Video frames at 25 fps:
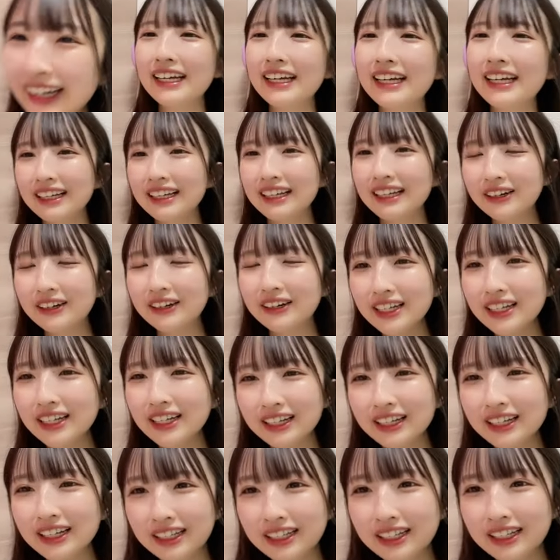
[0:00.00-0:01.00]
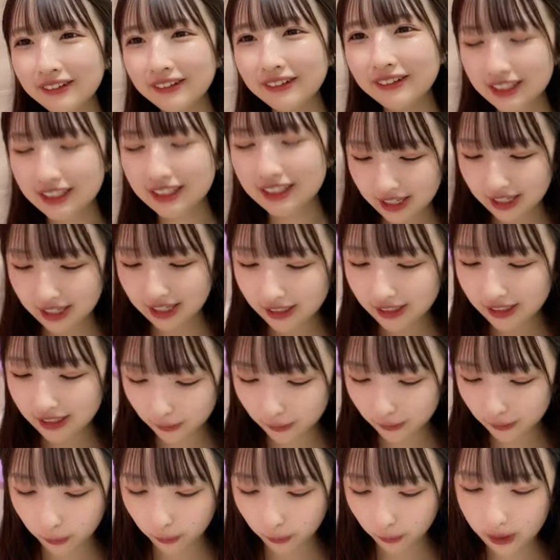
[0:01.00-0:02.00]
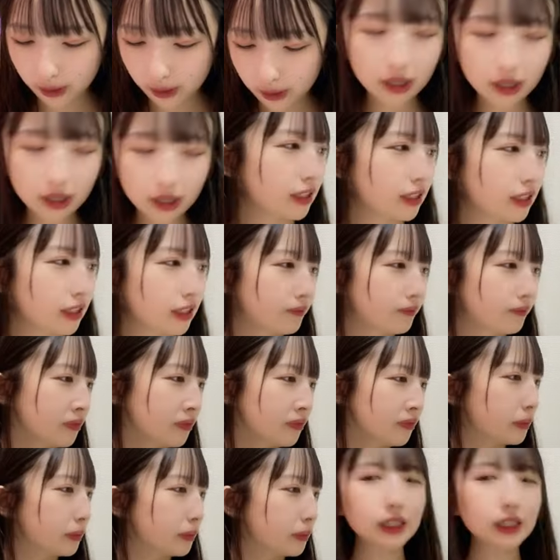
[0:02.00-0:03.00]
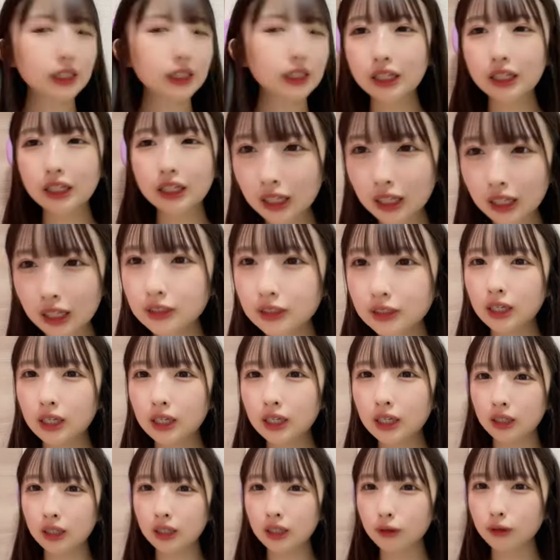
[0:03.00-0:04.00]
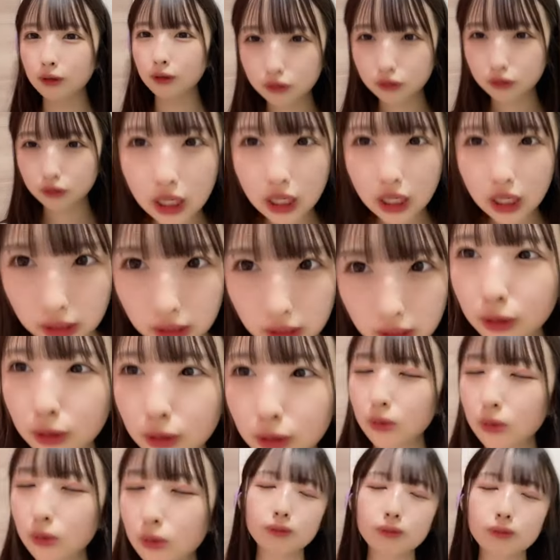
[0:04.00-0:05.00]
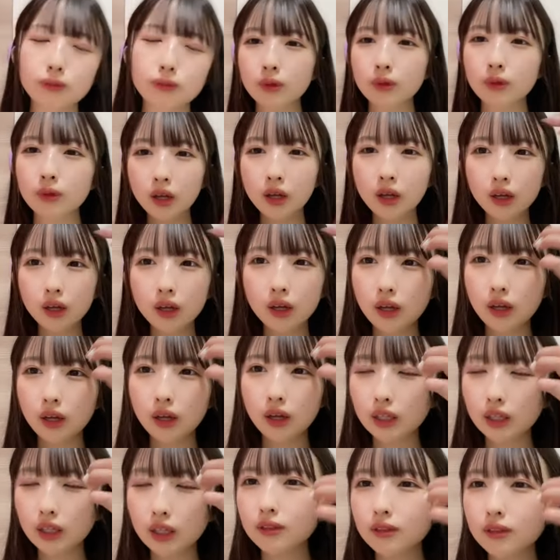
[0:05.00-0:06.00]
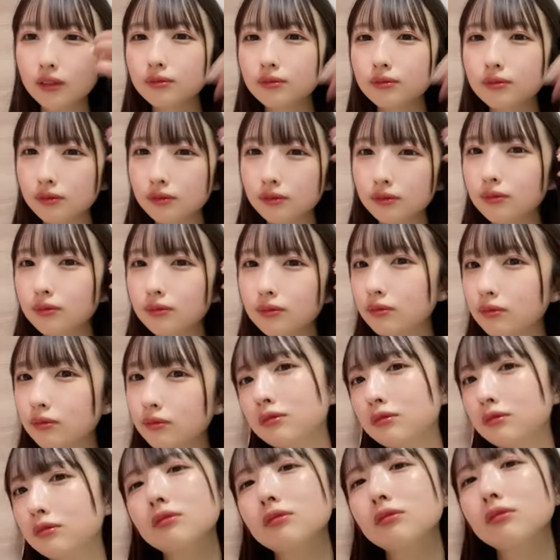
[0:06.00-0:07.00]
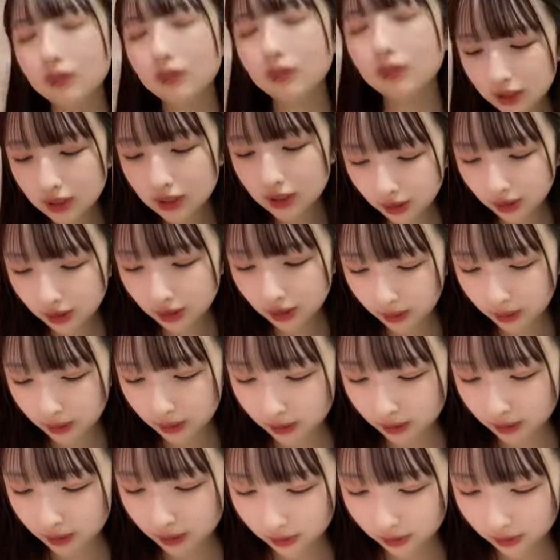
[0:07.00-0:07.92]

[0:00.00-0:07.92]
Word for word: 合いそう嘘やろそうあとはヘアピンも買ったのピンク紫